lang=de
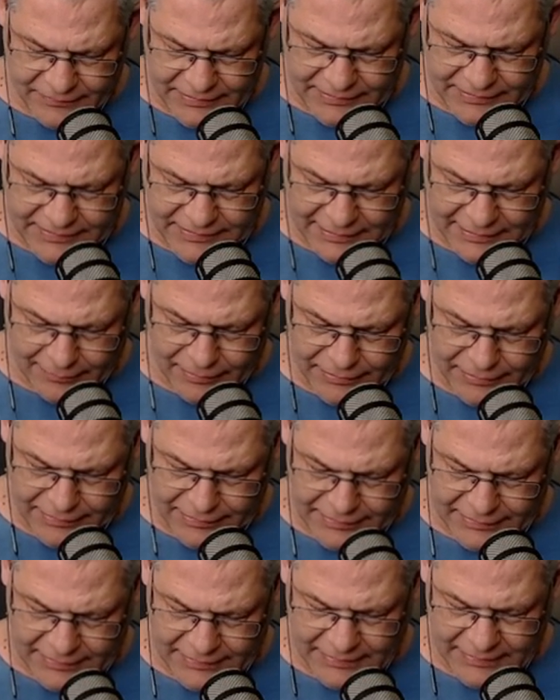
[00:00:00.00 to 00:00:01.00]
wird sie aber
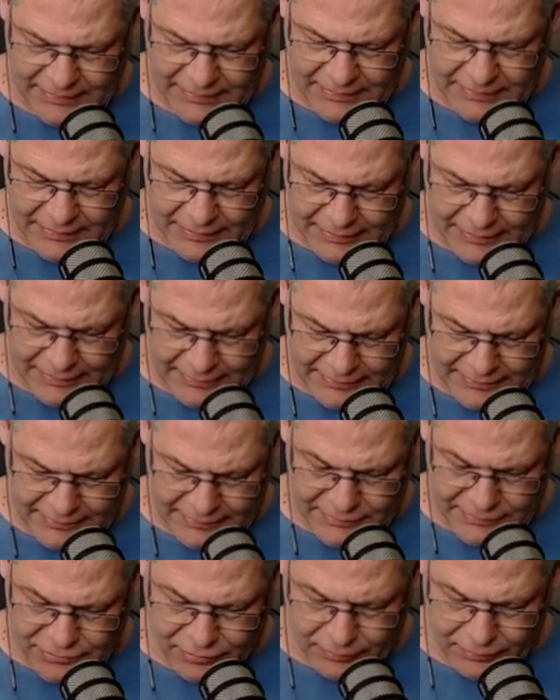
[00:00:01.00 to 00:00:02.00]
nicht.
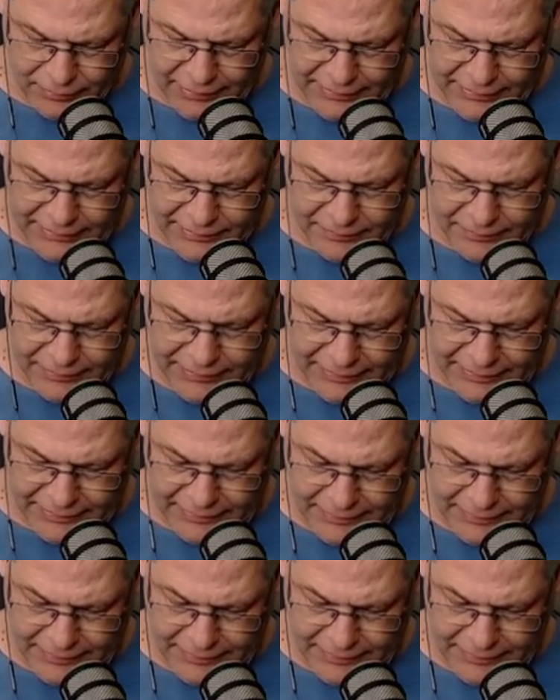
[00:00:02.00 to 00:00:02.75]
Allerdings kommt meine Queen,